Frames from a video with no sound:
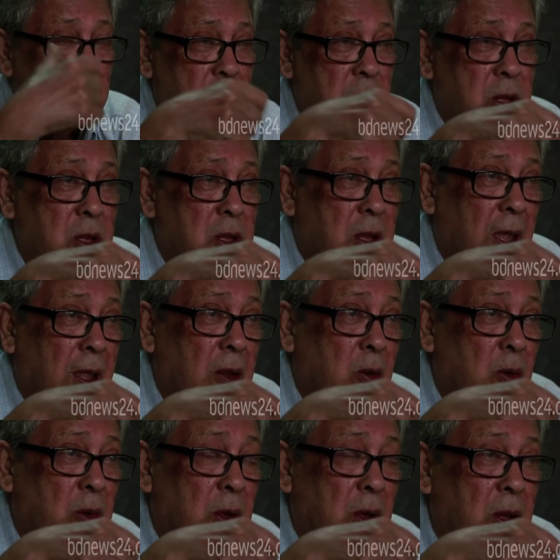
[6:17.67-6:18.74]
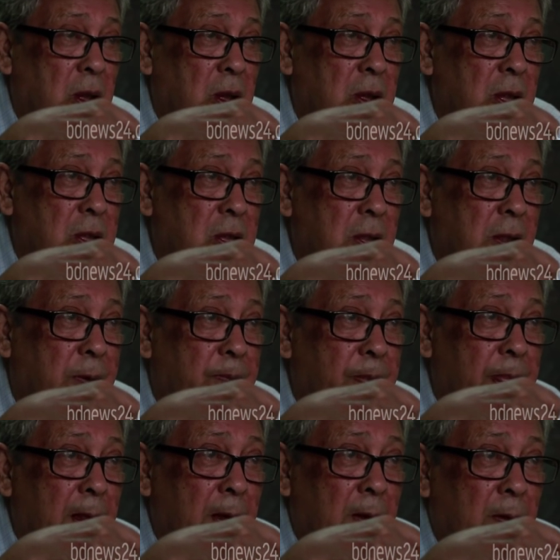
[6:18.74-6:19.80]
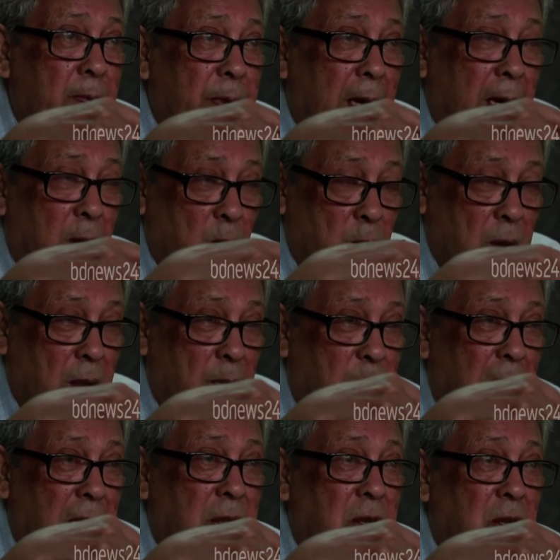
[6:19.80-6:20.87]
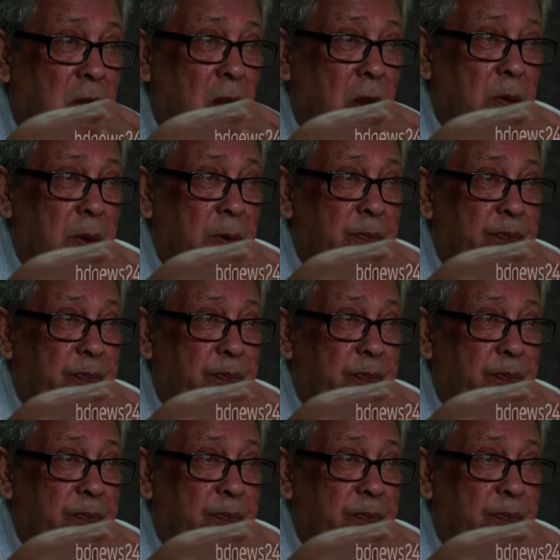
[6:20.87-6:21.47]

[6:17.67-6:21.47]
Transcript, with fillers: সিটি স্ক্যান করতে নিয়ে যাচ্ছি আর ওকে ব্লাড দিতে হবে